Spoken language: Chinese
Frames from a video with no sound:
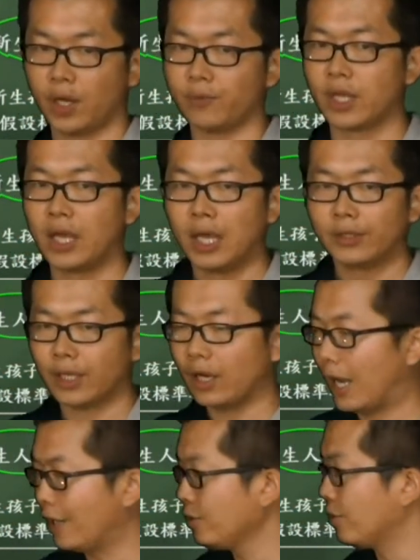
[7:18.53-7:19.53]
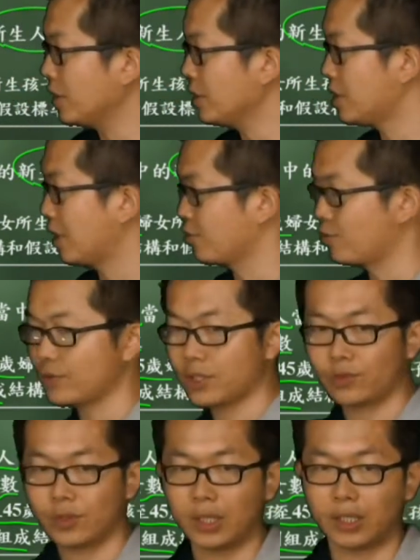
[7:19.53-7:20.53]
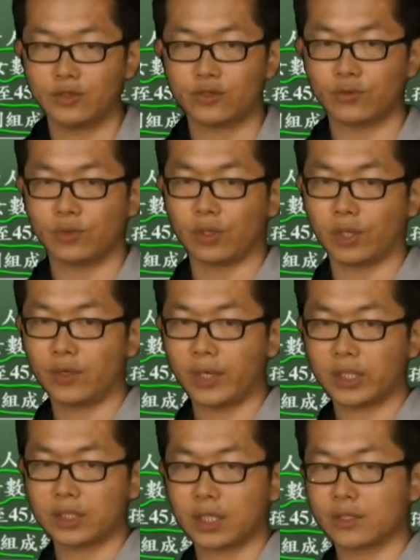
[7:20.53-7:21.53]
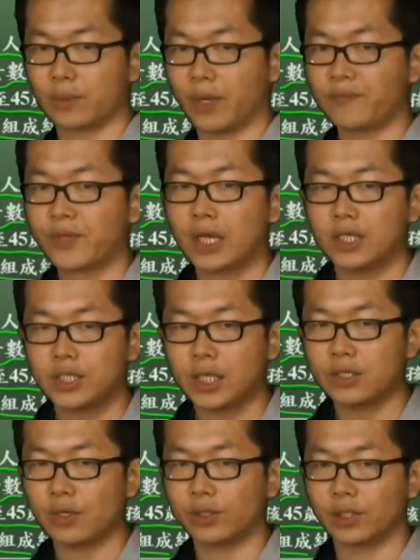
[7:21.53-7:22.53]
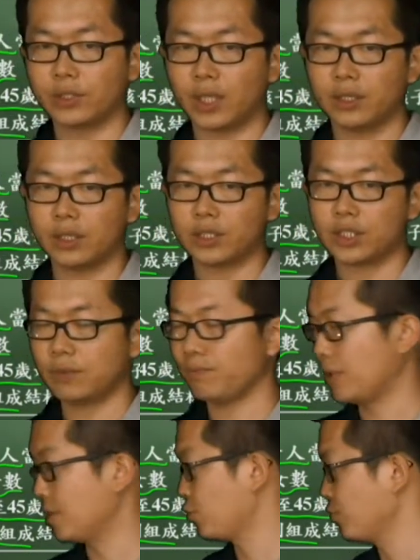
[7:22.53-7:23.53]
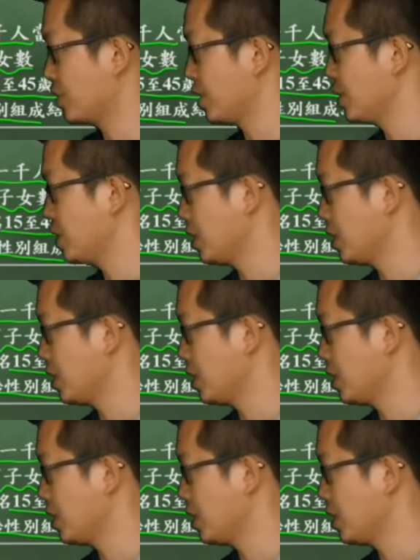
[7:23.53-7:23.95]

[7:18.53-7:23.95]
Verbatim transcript: 好，然后还有影响出生率的因素，有另外一个叫什么？现有的年龄性别组